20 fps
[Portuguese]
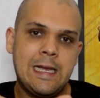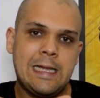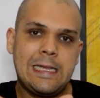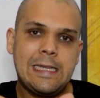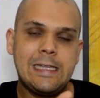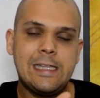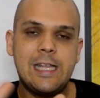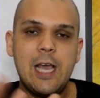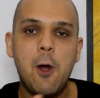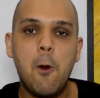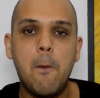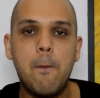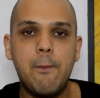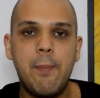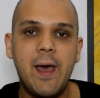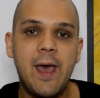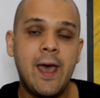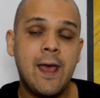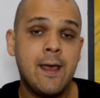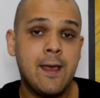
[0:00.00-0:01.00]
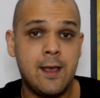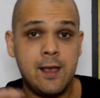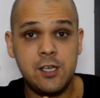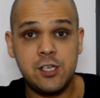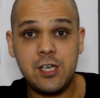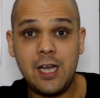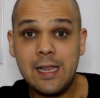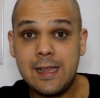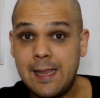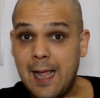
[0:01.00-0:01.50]
deu pé,
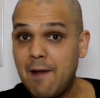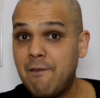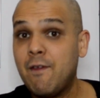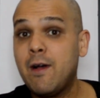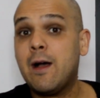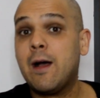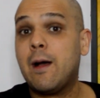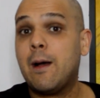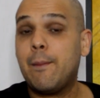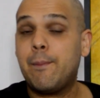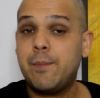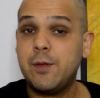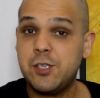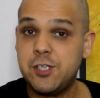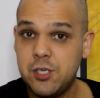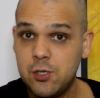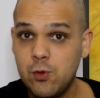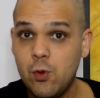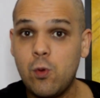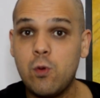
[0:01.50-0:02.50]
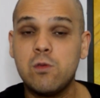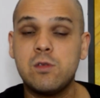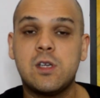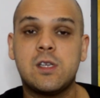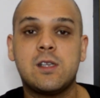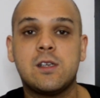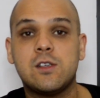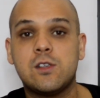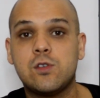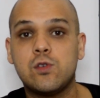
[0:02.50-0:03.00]
já estava pedindo
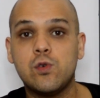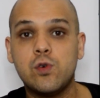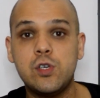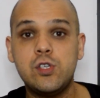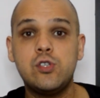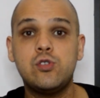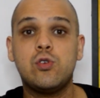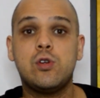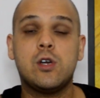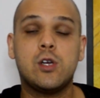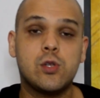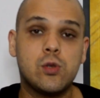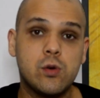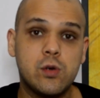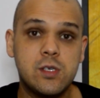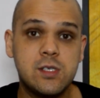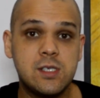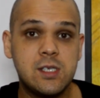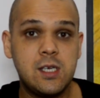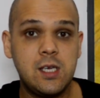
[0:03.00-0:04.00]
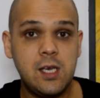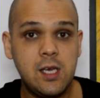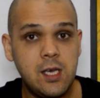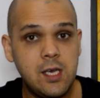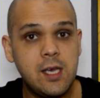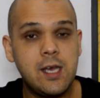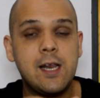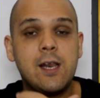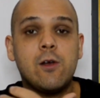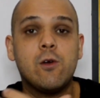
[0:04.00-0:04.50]
contratações de jogadores que
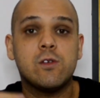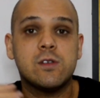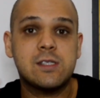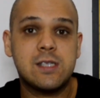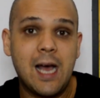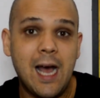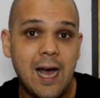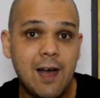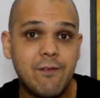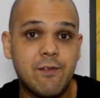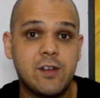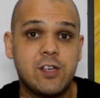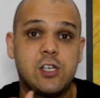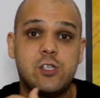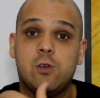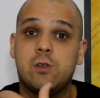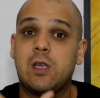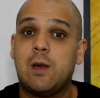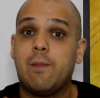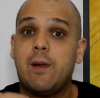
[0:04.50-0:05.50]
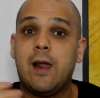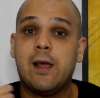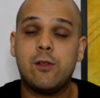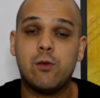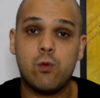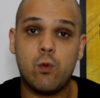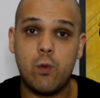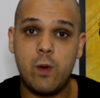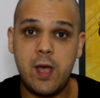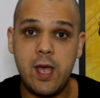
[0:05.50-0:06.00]
ele gostava, já tinham
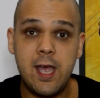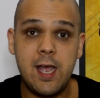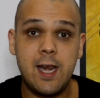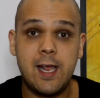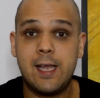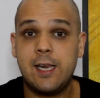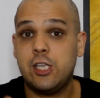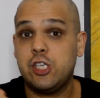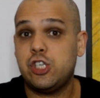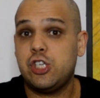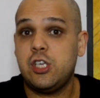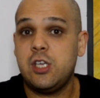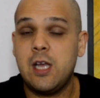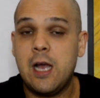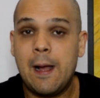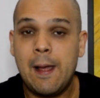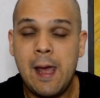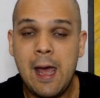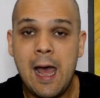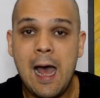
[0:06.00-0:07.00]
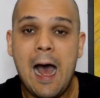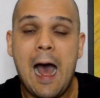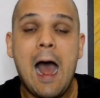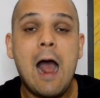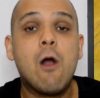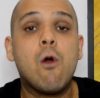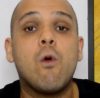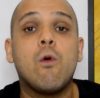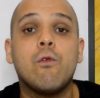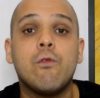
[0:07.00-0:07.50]
trabalhado com ele, que ele tinha
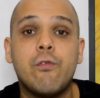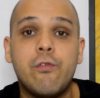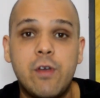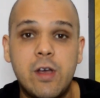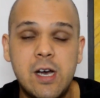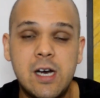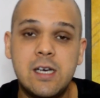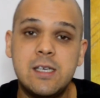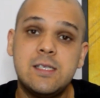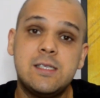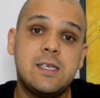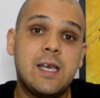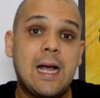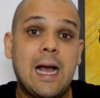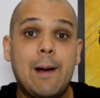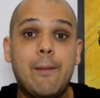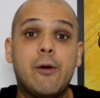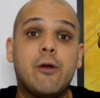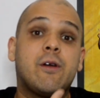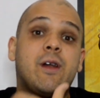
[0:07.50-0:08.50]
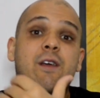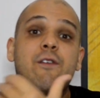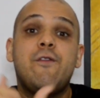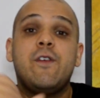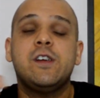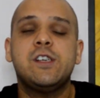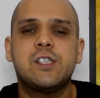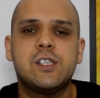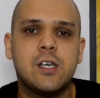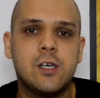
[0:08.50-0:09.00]
a confiança e acabaram nem
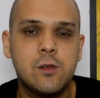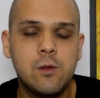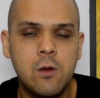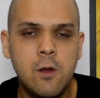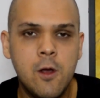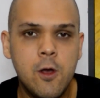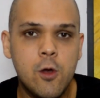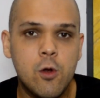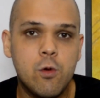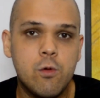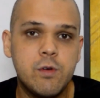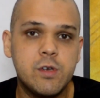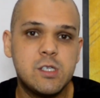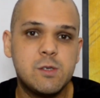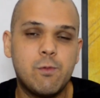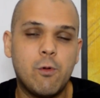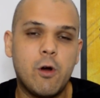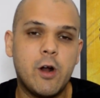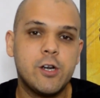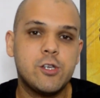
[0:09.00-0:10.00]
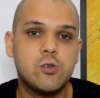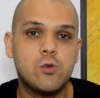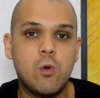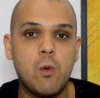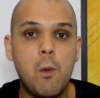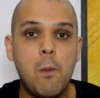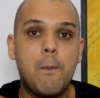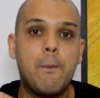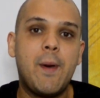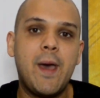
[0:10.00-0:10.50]
fechando com o esporte
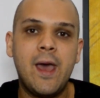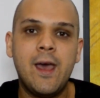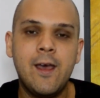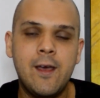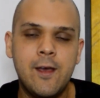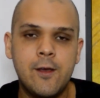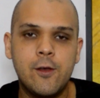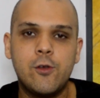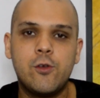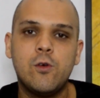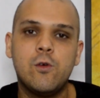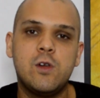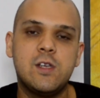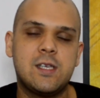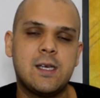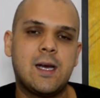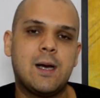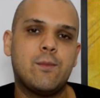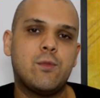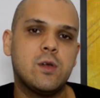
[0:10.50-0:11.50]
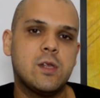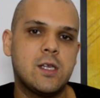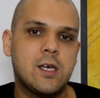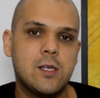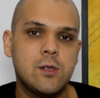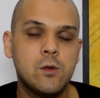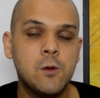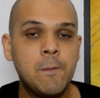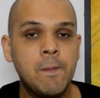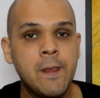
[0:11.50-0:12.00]
com o pé que o Ulisses acabou
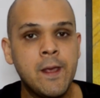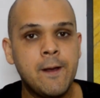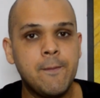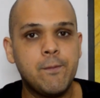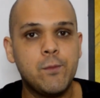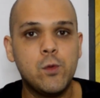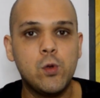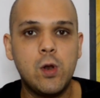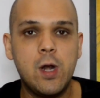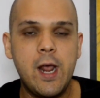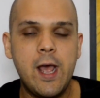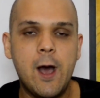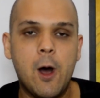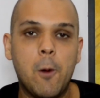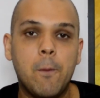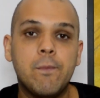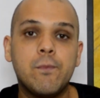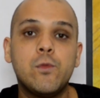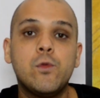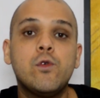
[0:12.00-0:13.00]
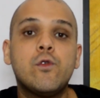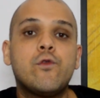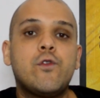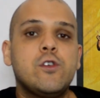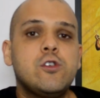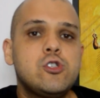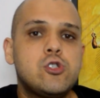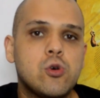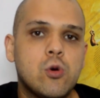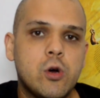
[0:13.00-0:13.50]
dando no Leão. No
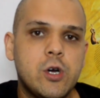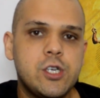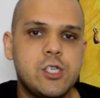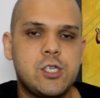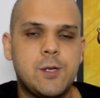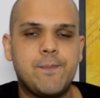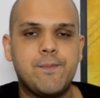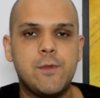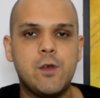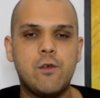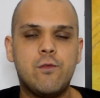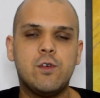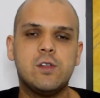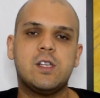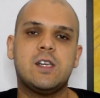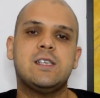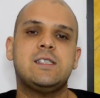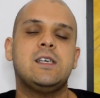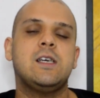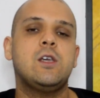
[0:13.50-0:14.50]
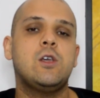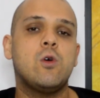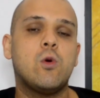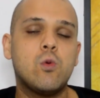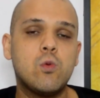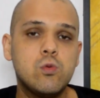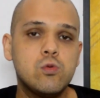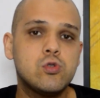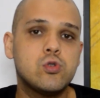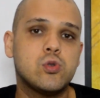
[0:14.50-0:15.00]
vídeo de hoje eu vou trazer aqui
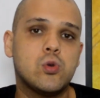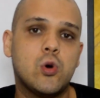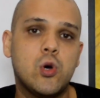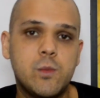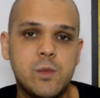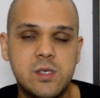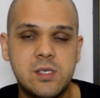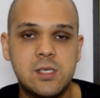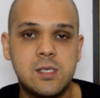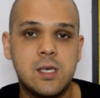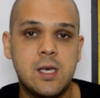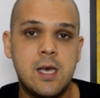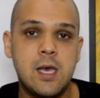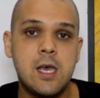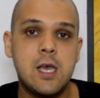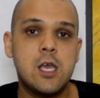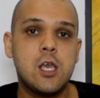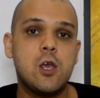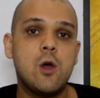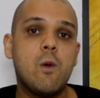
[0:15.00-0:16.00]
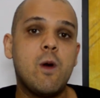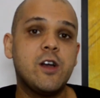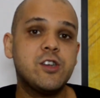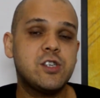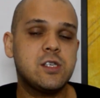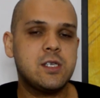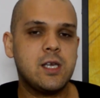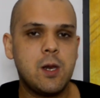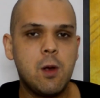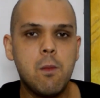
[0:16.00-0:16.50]
alguns nomes que eu acho
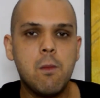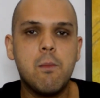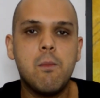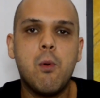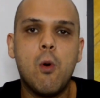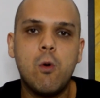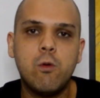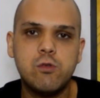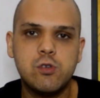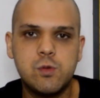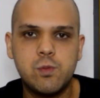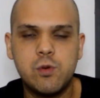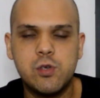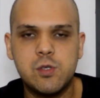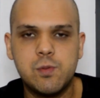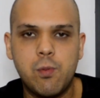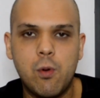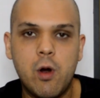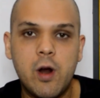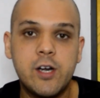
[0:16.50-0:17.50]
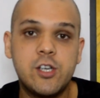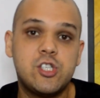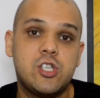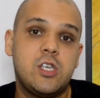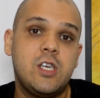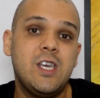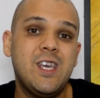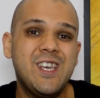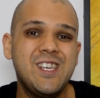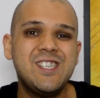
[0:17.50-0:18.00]
que seriam bons para o esporte
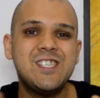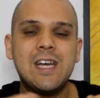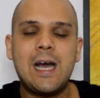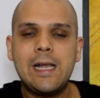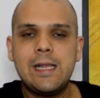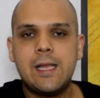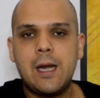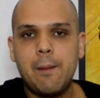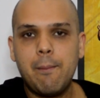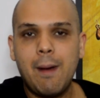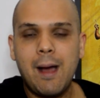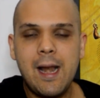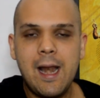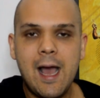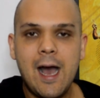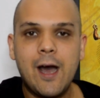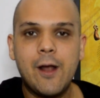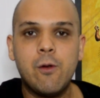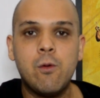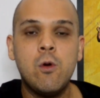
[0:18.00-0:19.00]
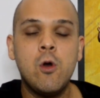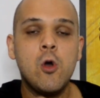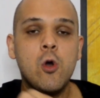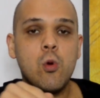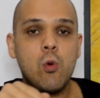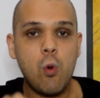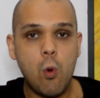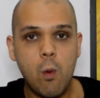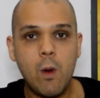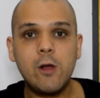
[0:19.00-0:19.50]
e que já trabalharam
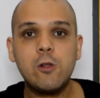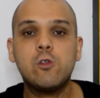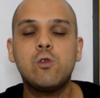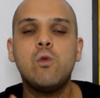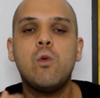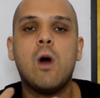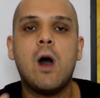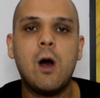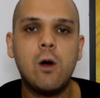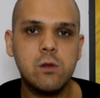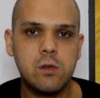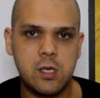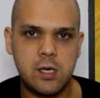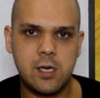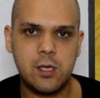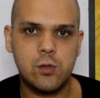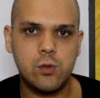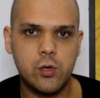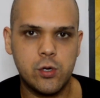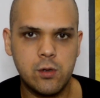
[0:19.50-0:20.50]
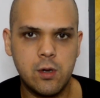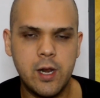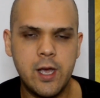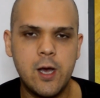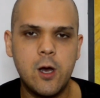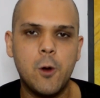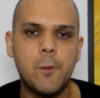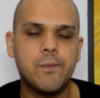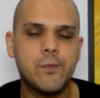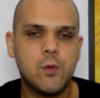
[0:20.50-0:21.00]
com o atual treinador do
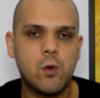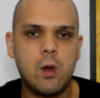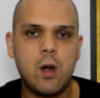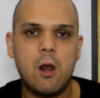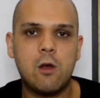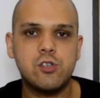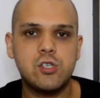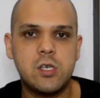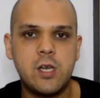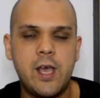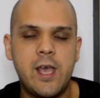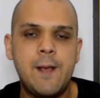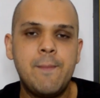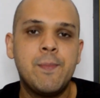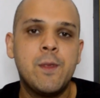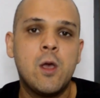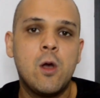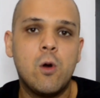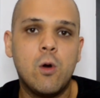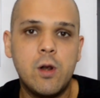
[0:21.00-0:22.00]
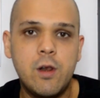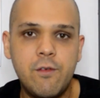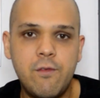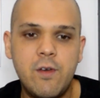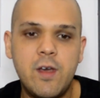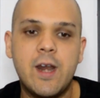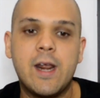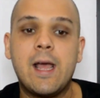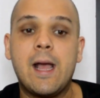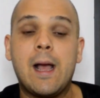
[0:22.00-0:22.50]
Leão, o Claudinei
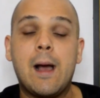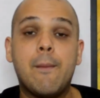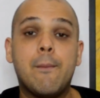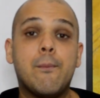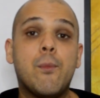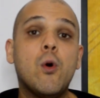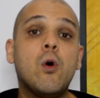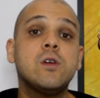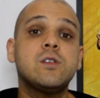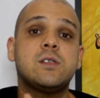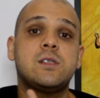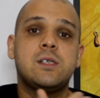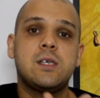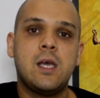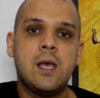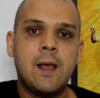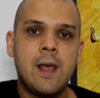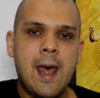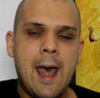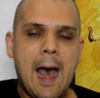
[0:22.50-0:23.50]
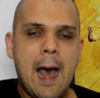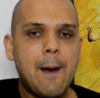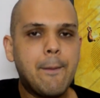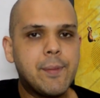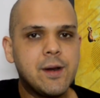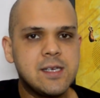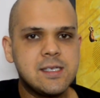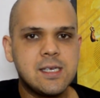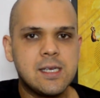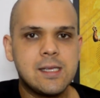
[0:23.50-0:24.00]
Oliveira, que acabou de ser
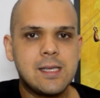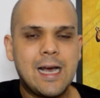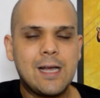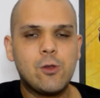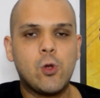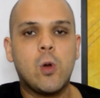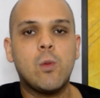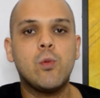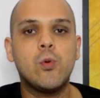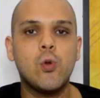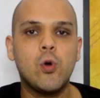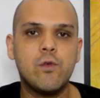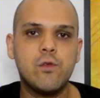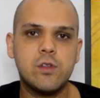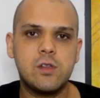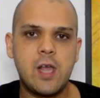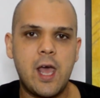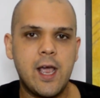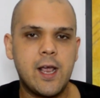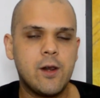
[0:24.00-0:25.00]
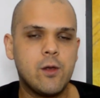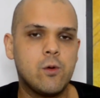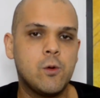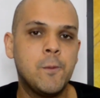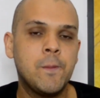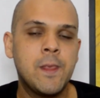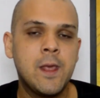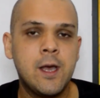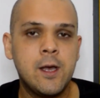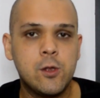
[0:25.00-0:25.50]
apresentado como novo
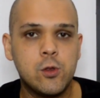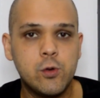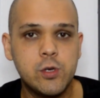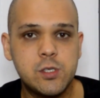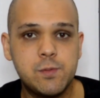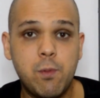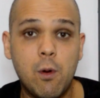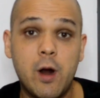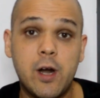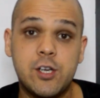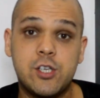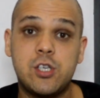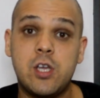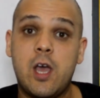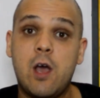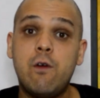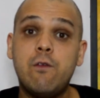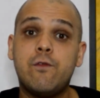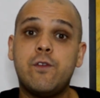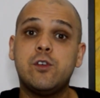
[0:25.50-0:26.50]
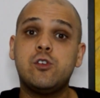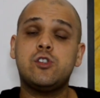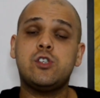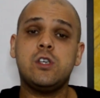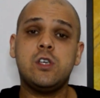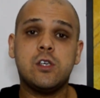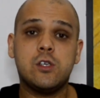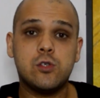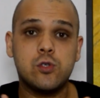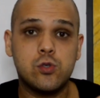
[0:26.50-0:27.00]
técnico do esporte. É um vídeo
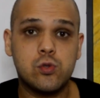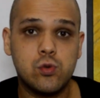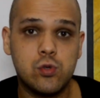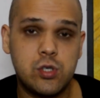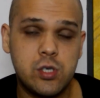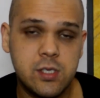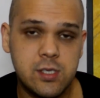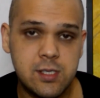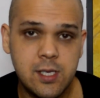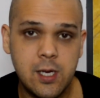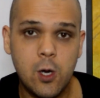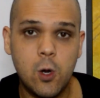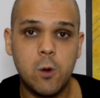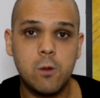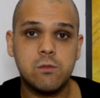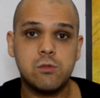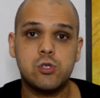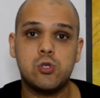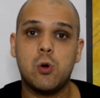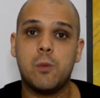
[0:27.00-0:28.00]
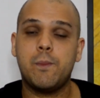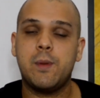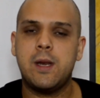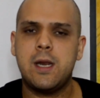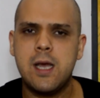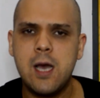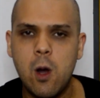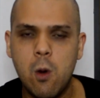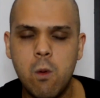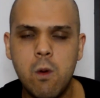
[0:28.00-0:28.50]
de sugestão, de
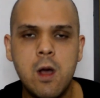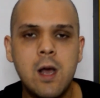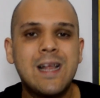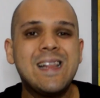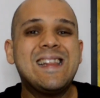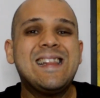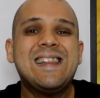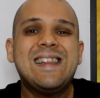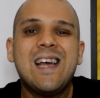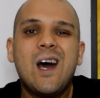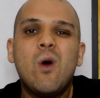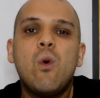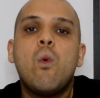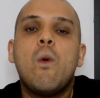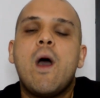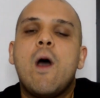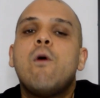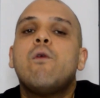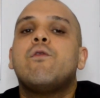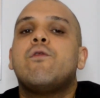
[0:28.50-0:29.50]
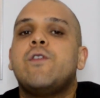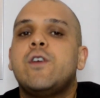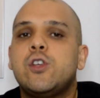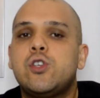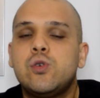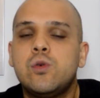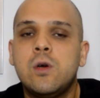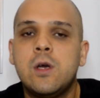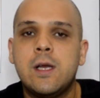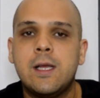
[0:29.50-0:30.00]
opinião, não é um
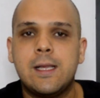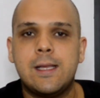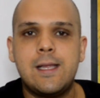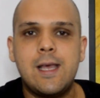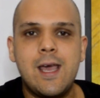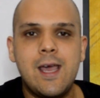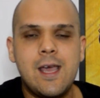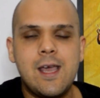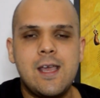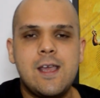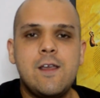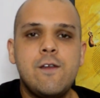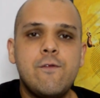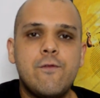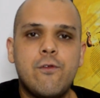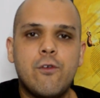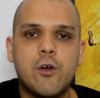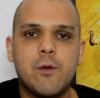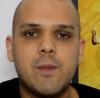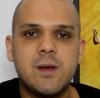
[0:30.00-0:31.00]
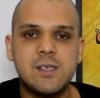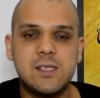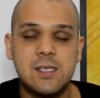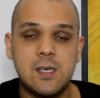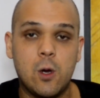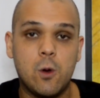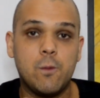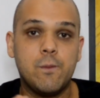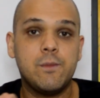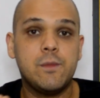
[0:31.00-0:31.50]
vídeo de
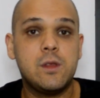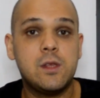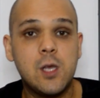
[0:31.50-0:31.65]
informação.